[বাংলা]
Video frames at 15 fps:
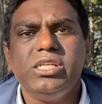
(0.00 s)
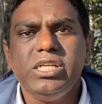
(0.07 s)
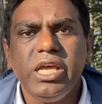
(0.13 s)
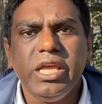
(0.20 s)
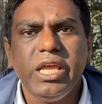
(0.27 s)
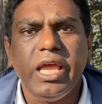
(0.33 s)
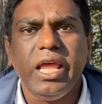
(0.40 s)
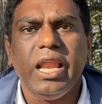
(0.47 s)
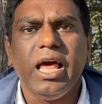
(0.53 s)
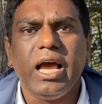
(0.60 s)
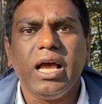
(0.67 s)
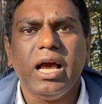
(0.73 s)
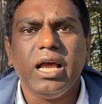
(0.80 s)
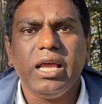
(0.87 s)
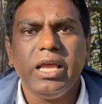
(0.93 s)
সেই
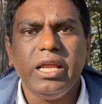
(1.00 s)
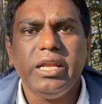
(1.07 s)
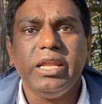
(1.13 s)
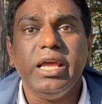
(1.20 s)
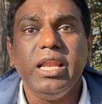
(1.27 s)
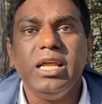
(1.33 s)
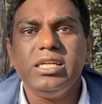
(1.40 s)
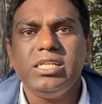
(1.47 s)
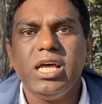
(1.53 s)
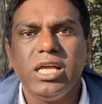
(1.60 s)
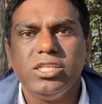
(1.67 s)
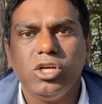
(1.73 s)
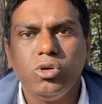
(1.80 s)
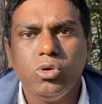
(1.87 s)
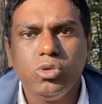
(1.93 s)
এলাকাকে ঢেলে
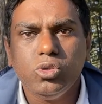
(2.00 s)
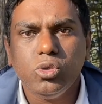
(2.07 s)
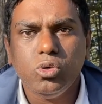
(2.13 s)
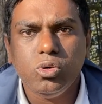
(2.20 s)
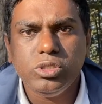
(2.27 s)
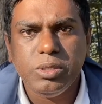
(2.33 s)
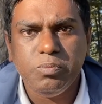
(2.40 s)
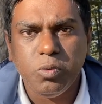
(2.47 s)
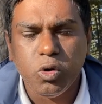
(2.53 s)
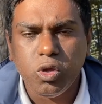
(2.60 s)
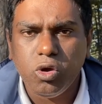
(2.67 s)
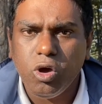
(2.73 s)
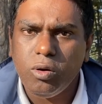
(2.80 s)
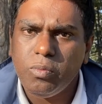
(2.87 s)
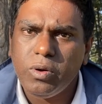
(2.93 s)
সাজানোর জন্য যে
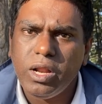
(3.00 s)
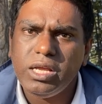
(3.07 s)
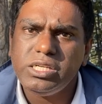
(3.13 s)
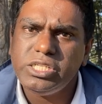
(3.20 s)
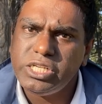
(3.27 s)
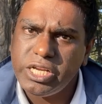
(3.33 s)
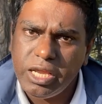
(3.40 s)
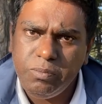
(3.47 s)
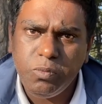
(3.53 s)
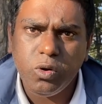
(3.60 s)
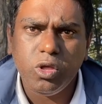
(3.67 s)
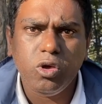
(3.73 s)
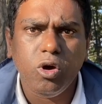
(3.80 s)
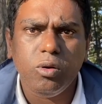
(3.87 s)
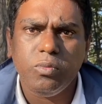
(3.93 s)
পরিকল্পনা সেই
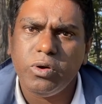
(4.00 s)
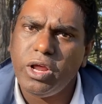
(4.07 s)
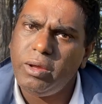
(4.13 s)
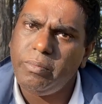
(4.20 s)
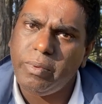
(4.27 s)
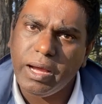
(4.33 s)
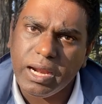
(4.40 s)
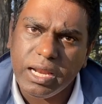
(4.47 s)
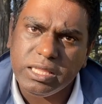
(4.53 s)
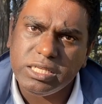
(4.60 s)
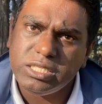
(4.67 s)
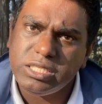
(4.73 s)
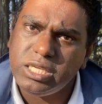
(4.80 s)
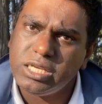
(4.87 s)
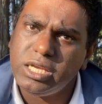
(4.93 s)
পরিকল্পনায় বাংলাদেশ
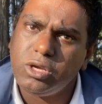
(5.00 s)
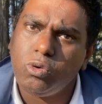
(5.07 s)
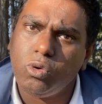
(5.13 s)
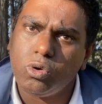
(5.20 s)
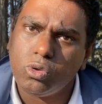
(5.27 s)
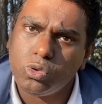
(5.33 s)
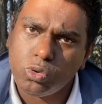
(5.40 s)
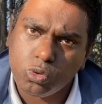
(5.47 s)
থেকে কোনো